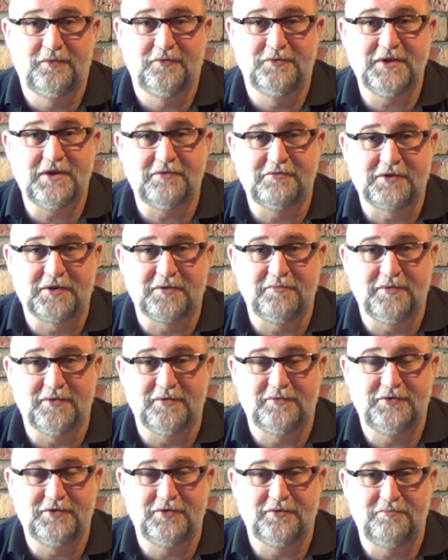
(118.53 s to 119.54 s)
навыками
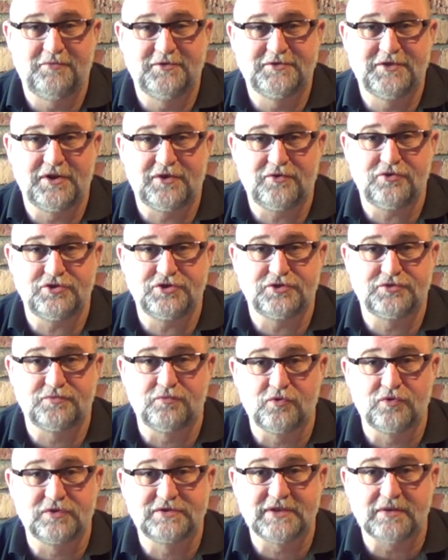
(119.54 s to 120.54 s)
в бездорожье,
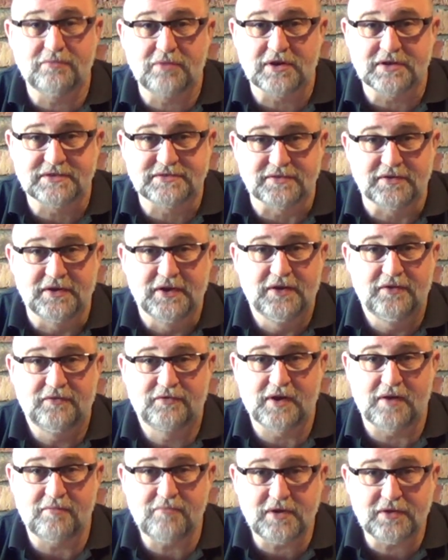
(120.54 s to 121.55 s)
смогут собраться в
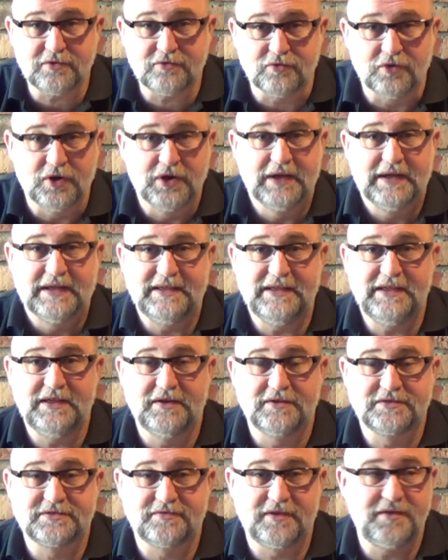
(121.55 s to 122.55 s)
команду
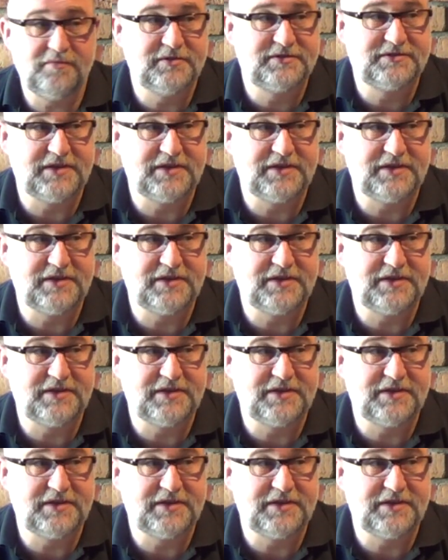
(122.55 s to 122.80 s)
и своими